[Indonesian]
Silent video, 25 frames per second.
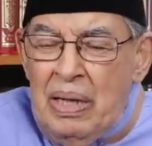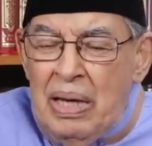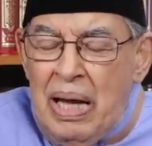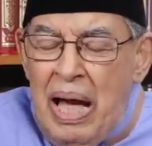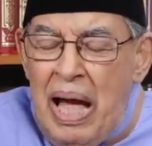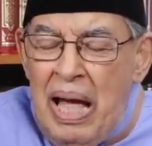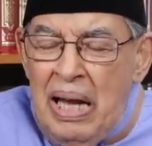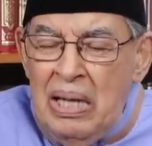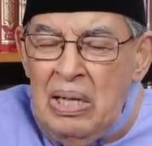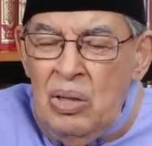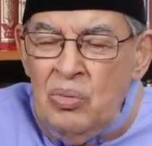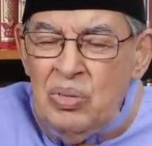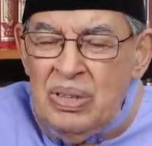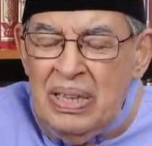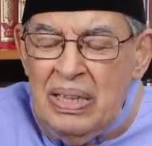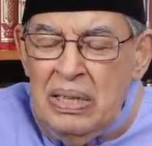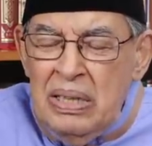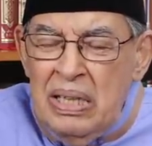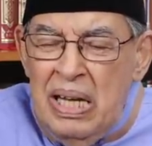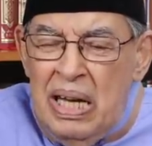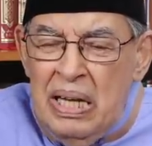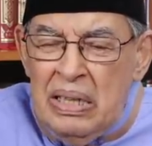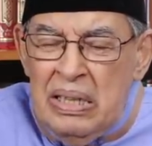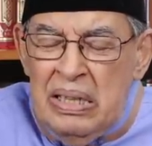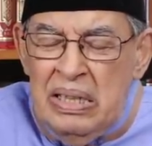kalau
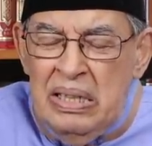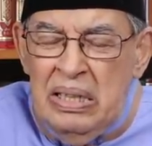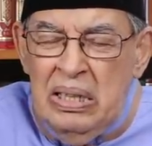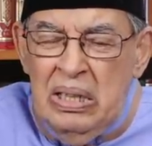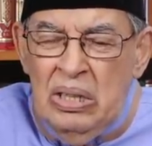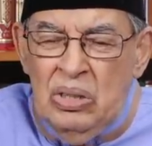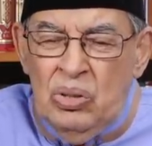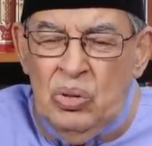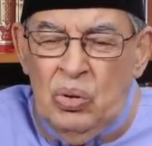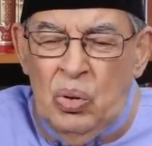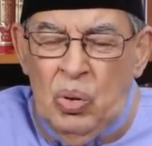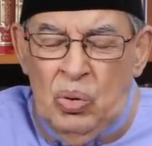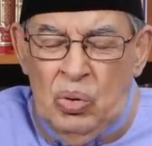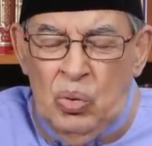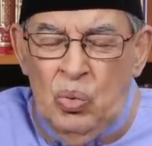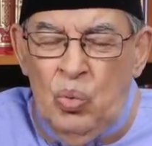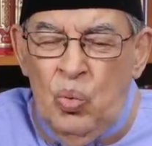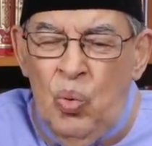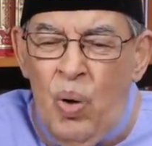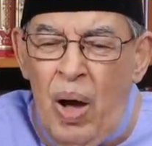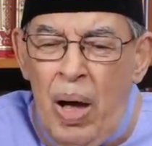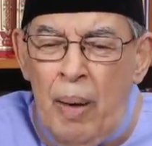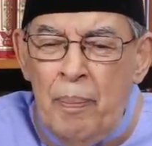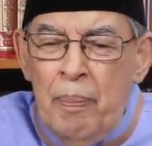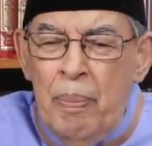terjadi
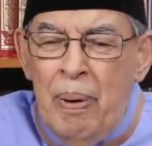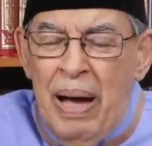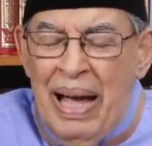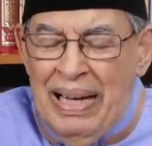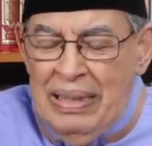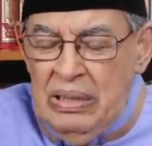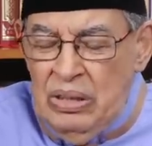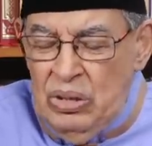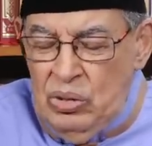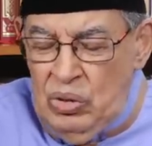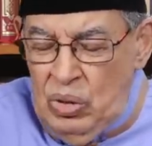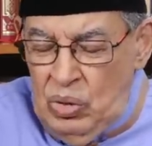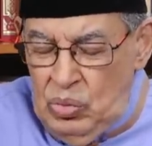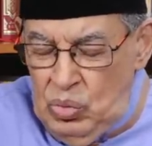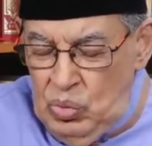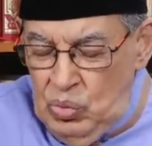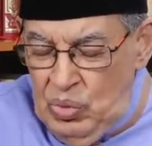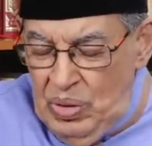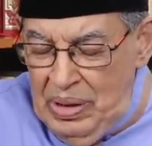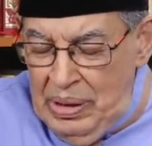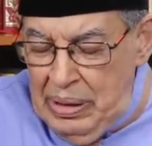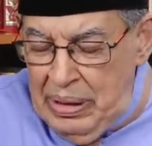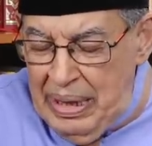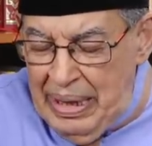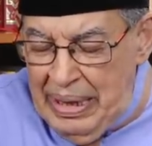suatu wabah di suatu
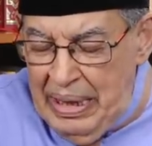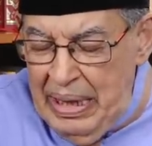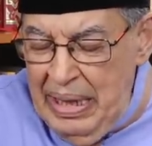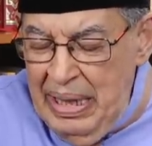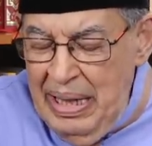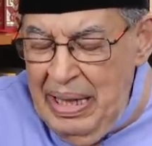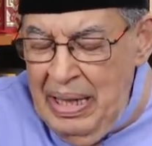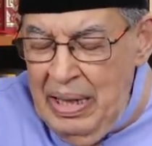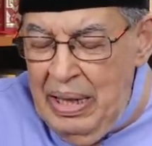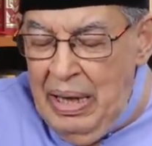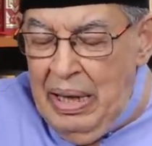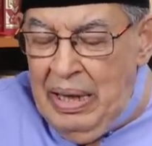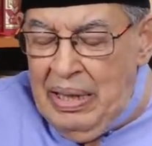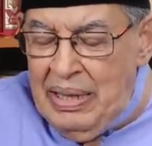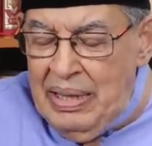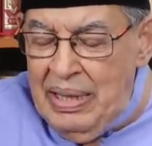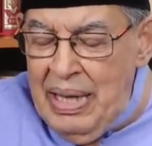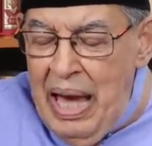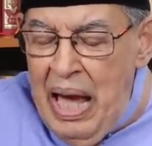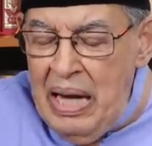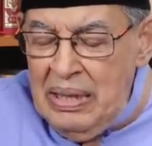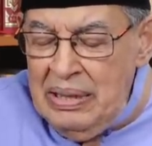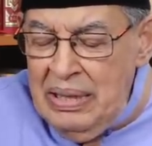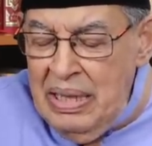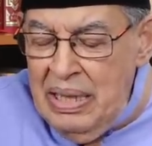negeri,
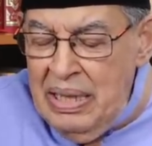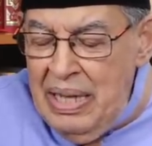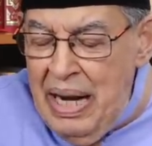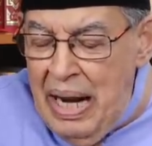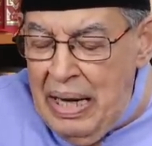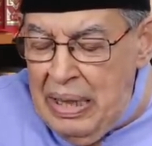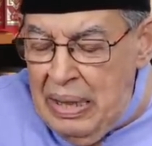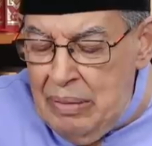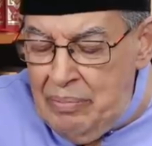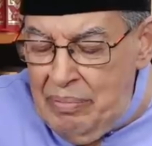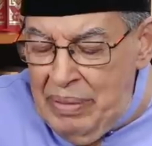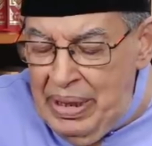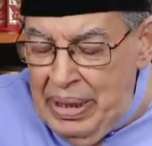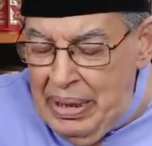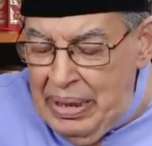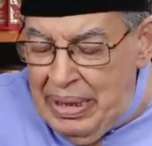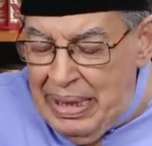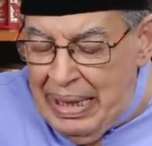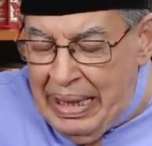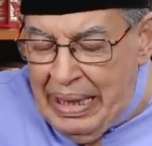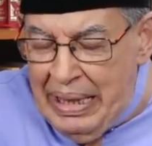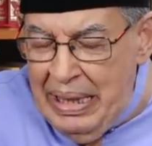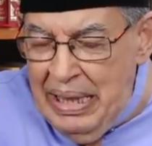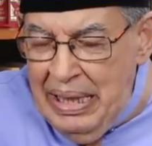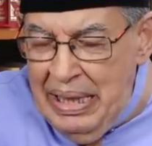yang di dalam
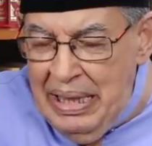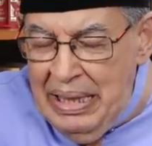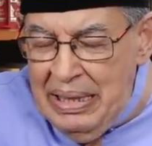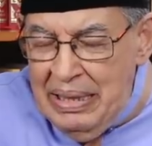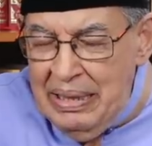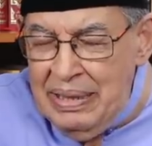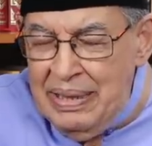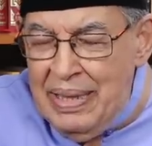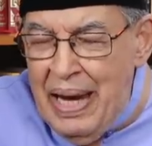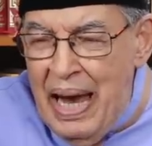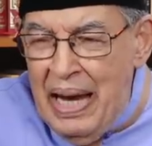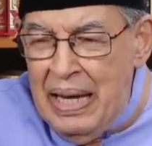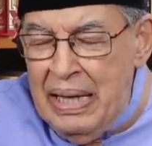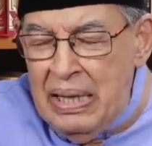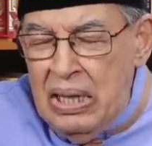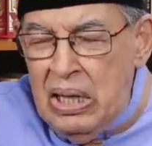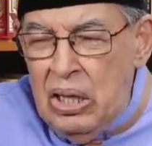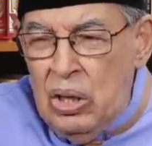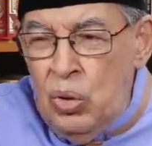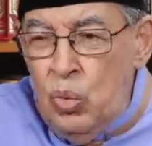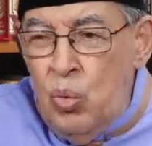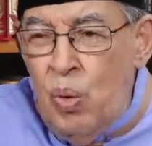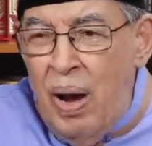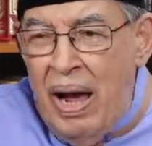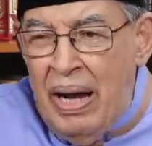negeri jangan
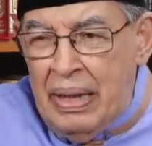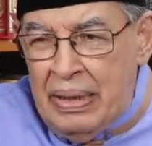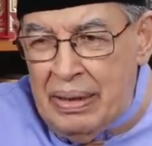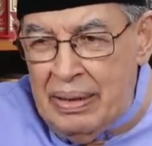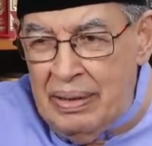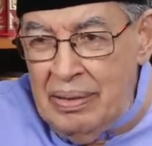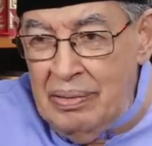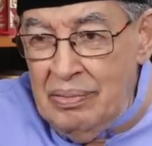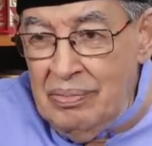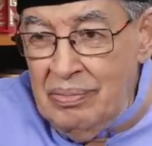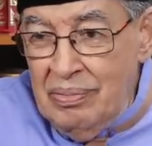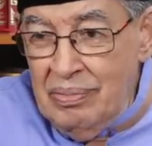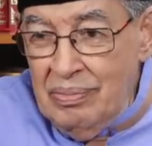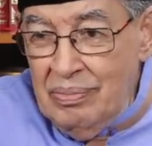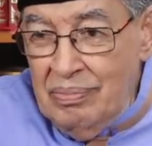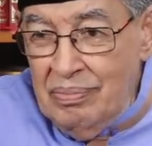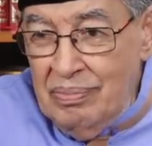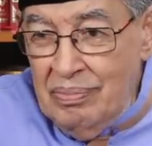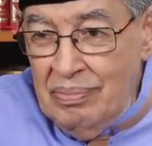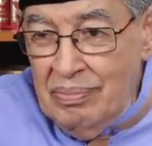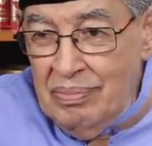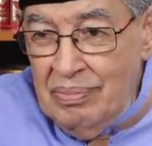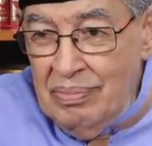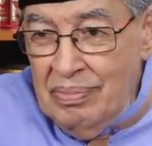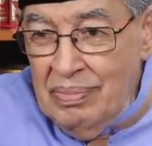keluar.
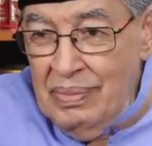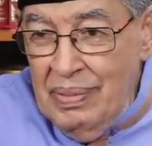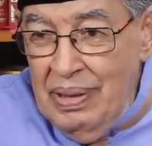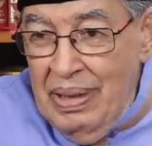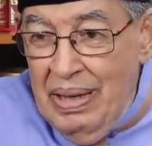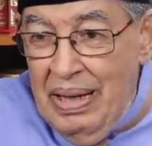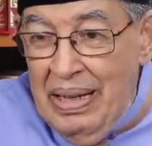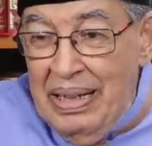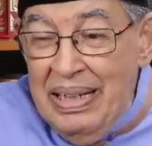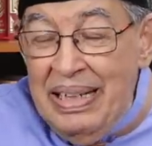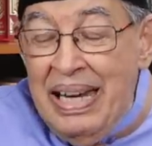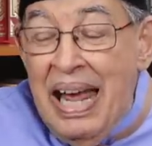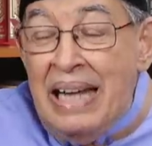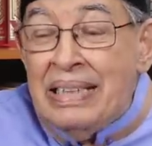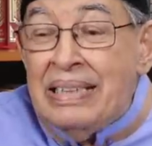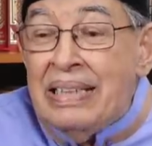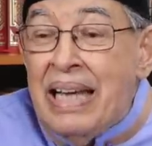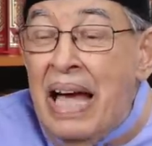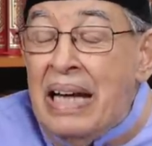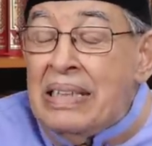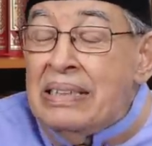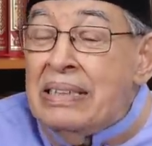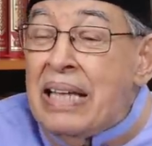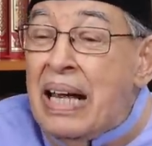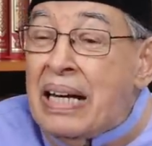Dan
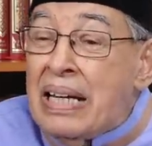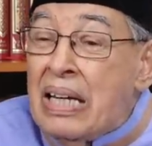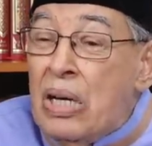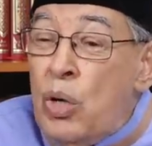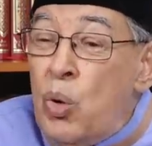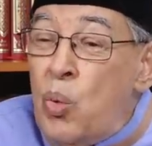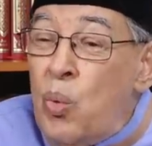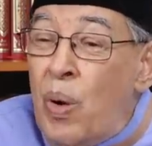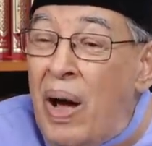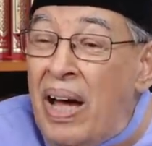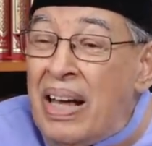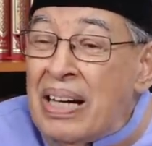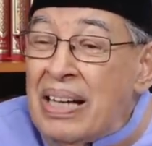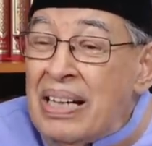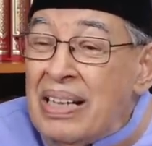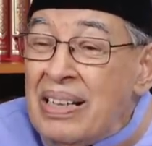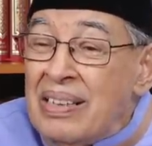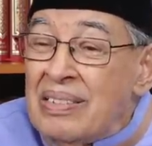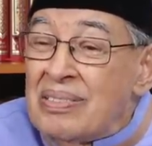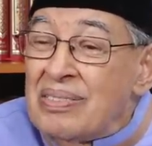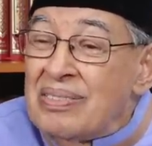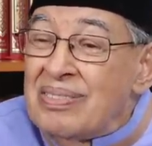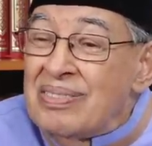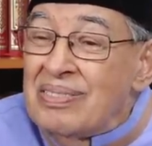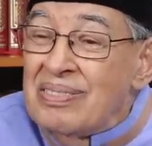yang dari luar
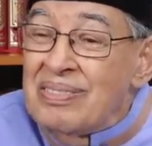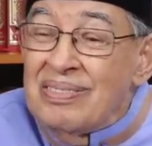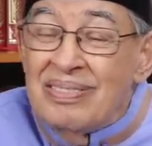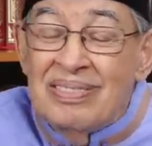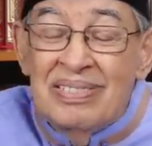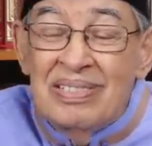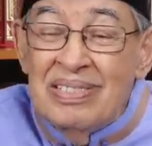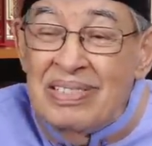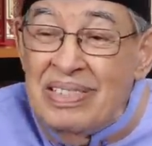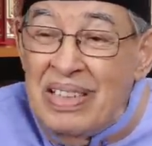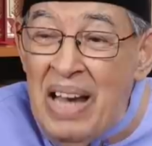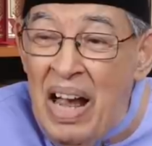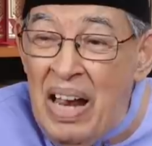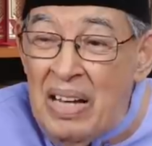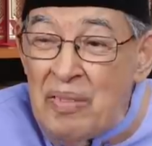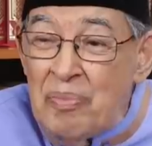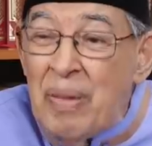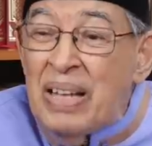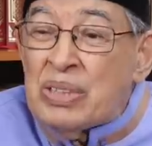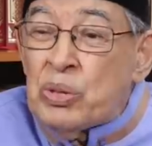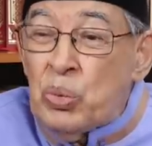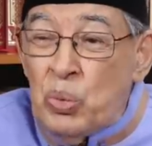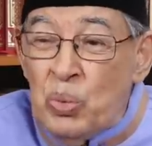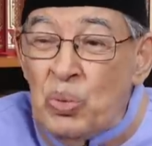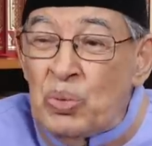jangan
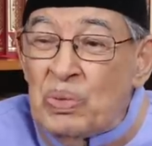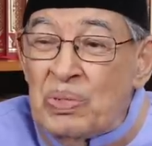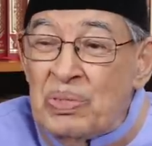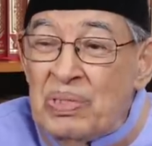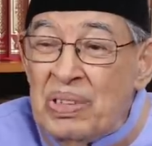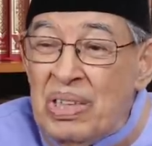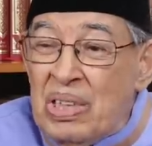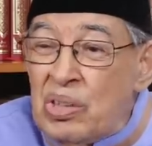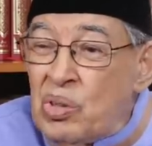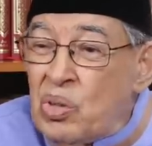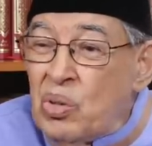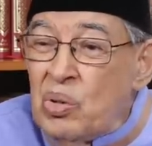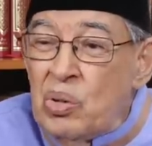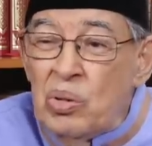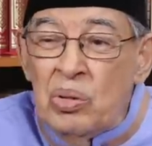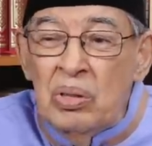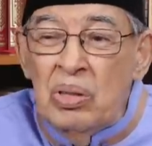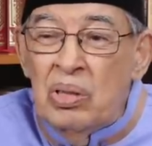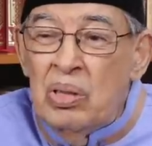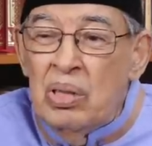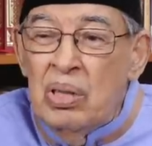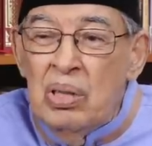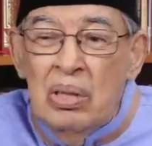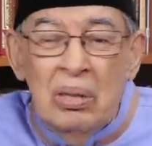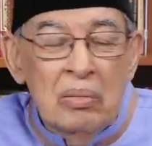masuk. Itu
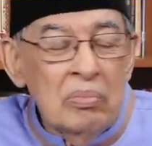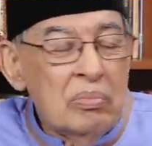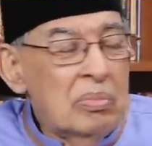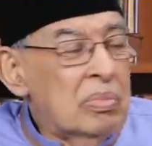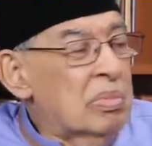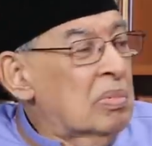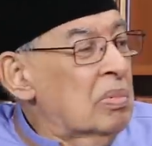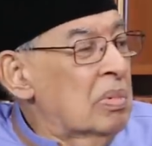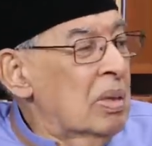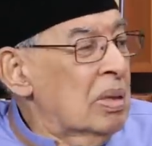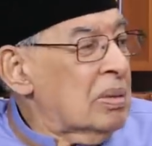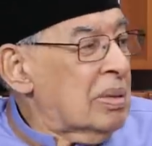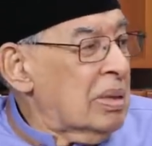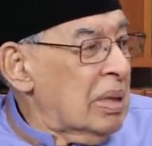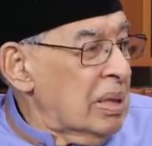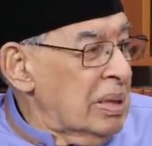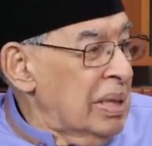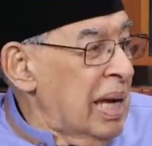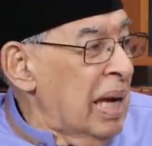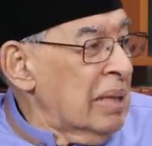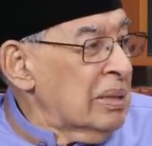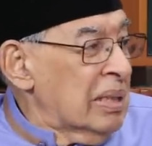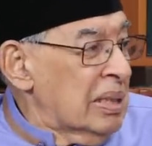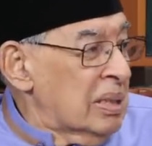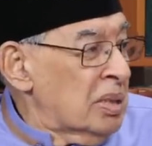
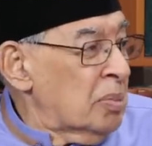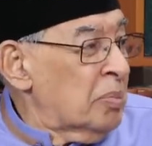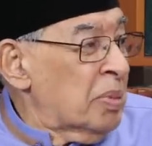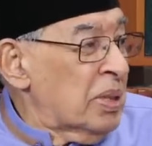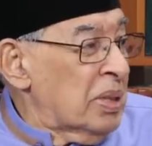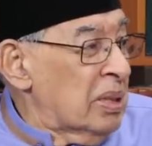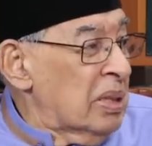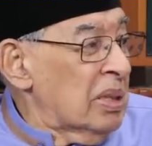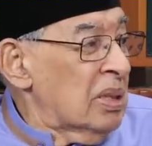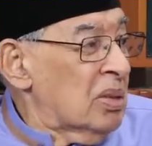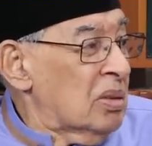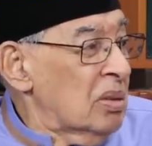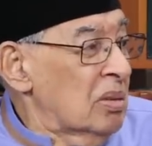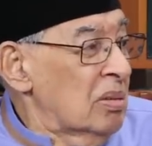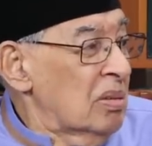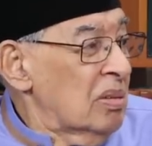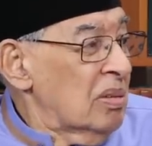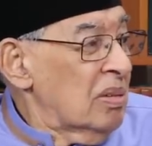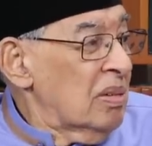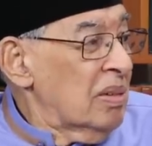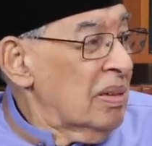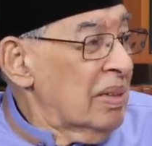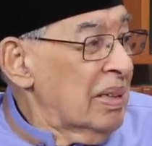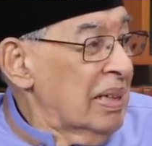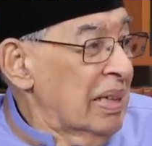terjadi seperti itu.
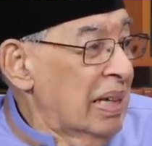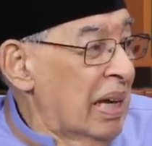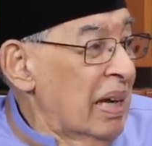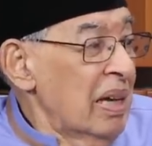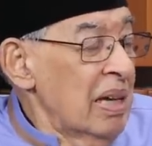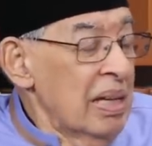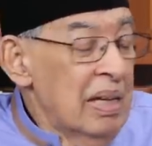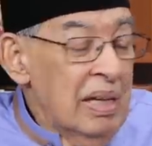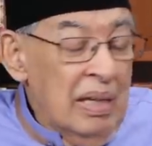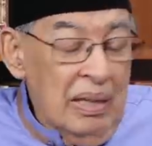Ya.